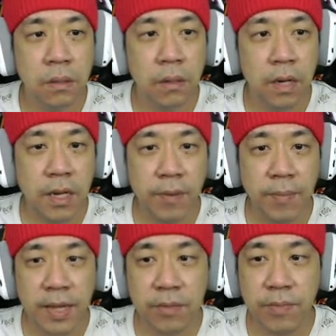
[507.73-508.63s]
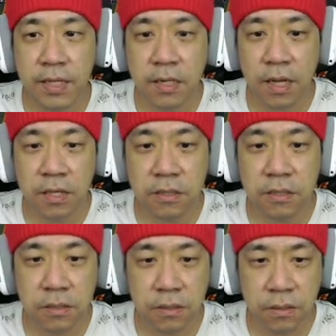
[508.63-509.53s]
Ada yang manggil-manggil,
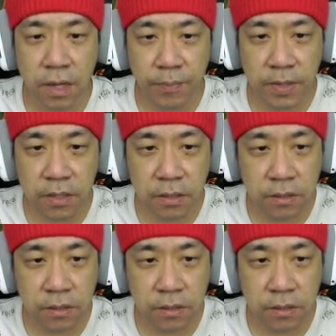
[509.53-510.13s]
guys. Ini apa nih?